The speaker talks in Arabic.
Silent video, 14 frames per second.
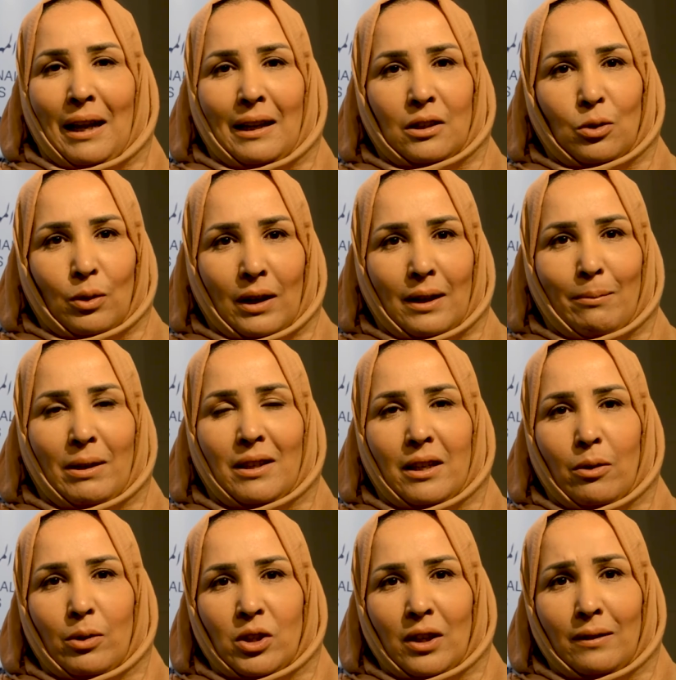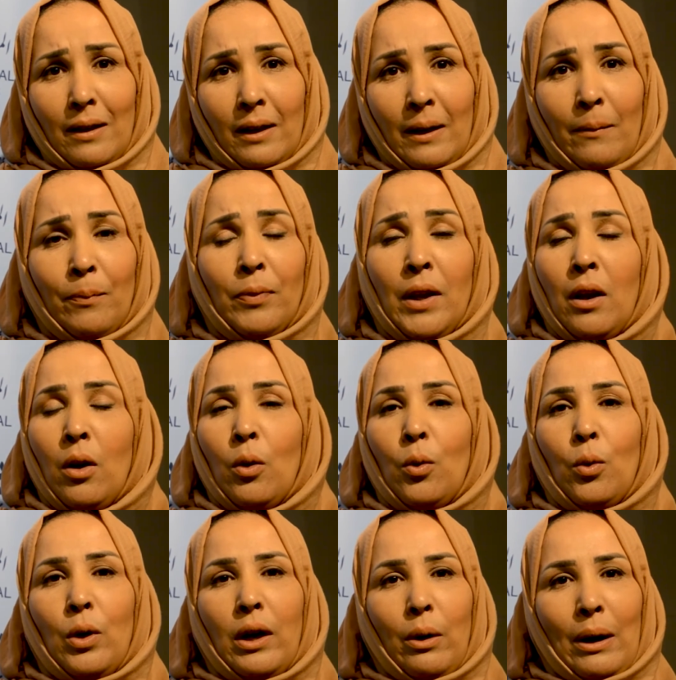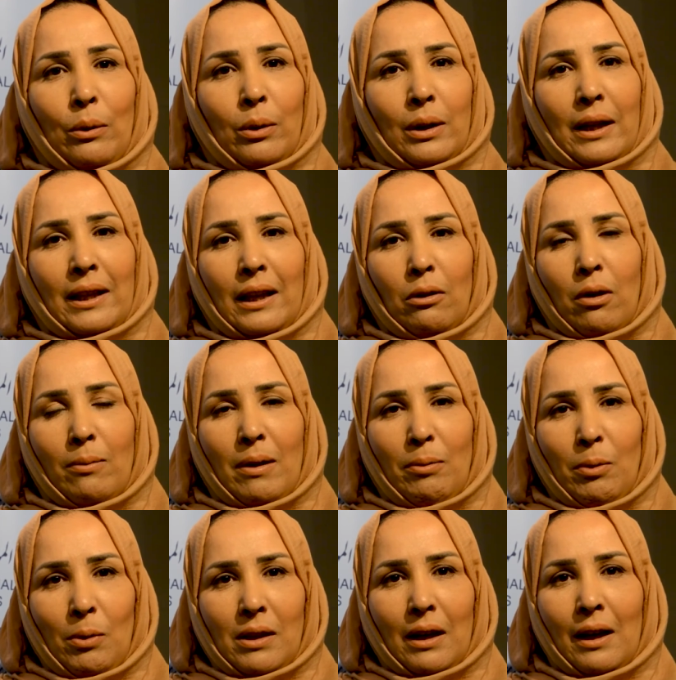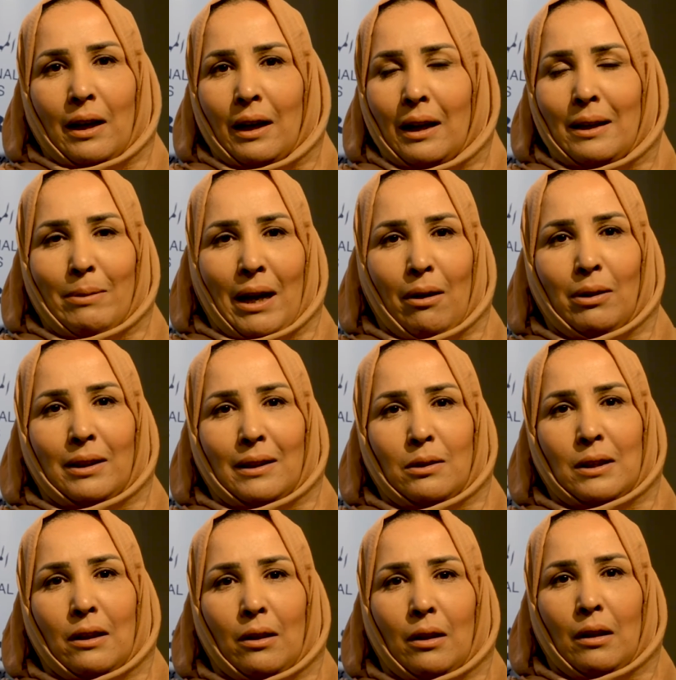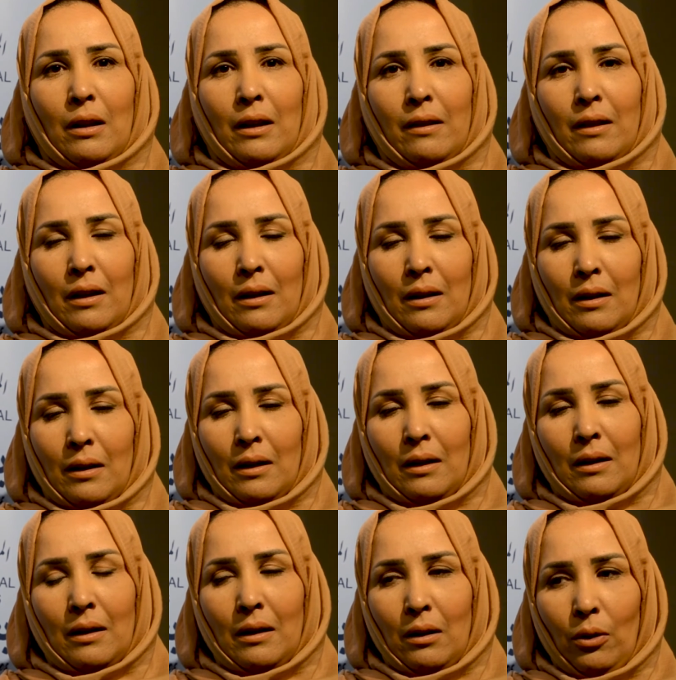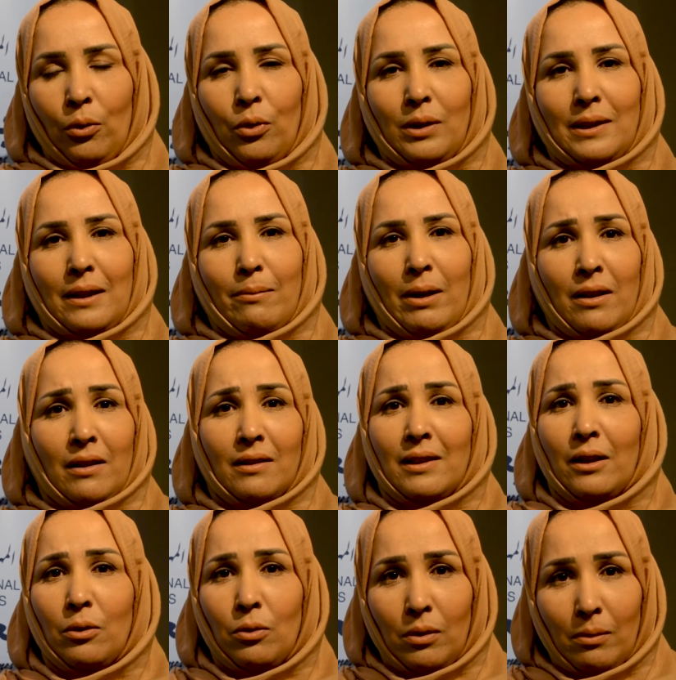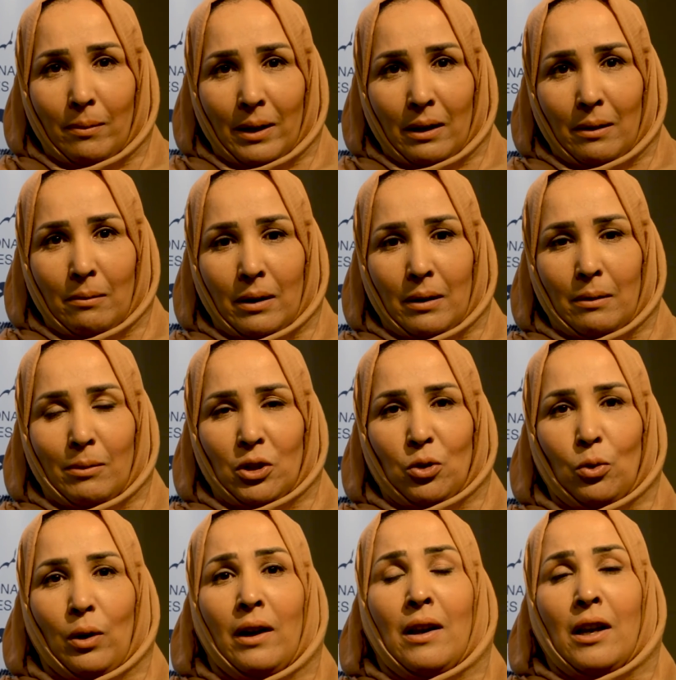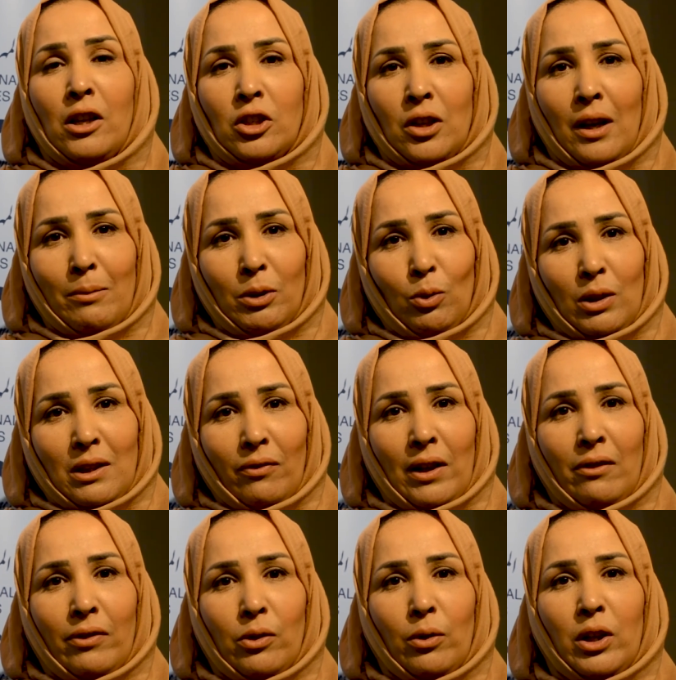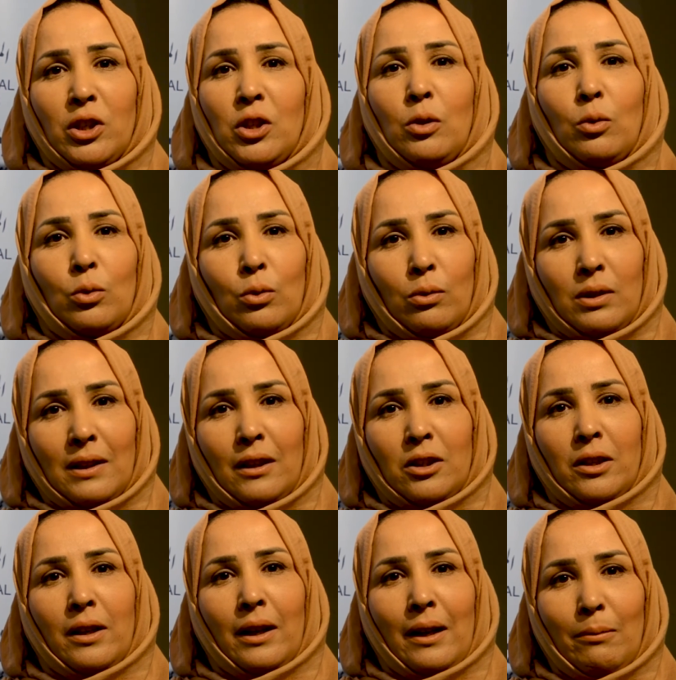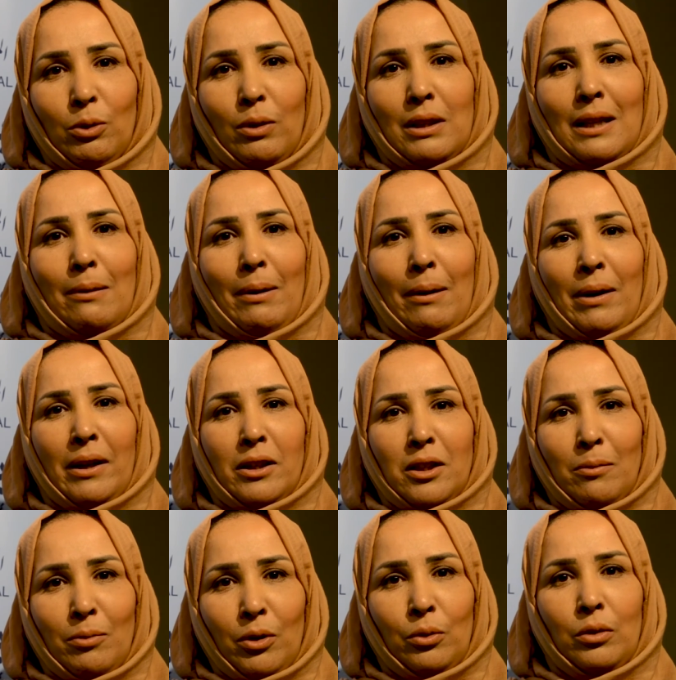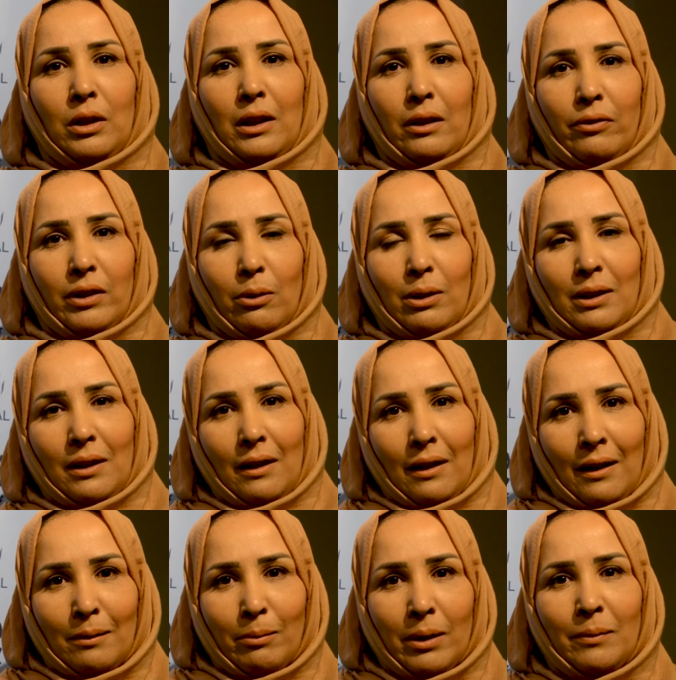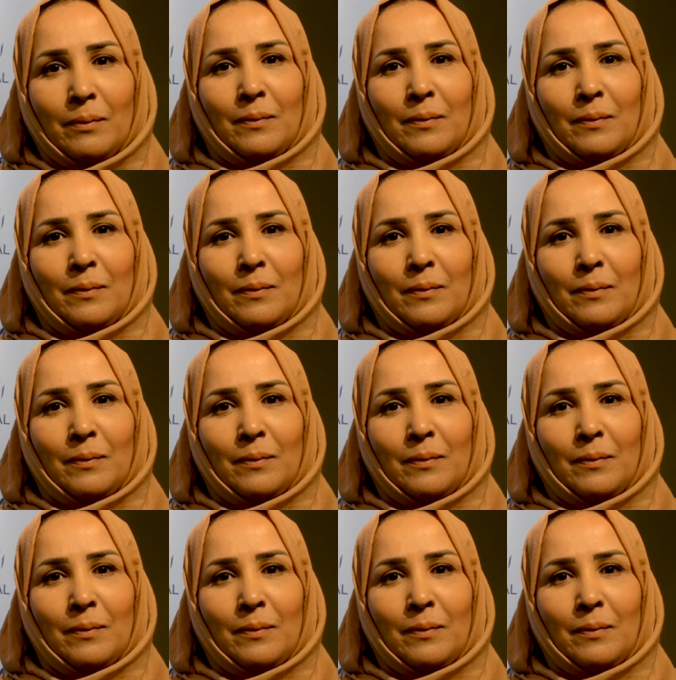على الصوره النمطيه والجندره وكذلك قمنا بملتقى اقليمي حول تعزيز هذا الحضور السينمائية سيكون المشروع شهر متواصلة في 2020 وتكون زاد الشراكة متواصلة مع مهرجان بعيوني هنا في دورته القادمة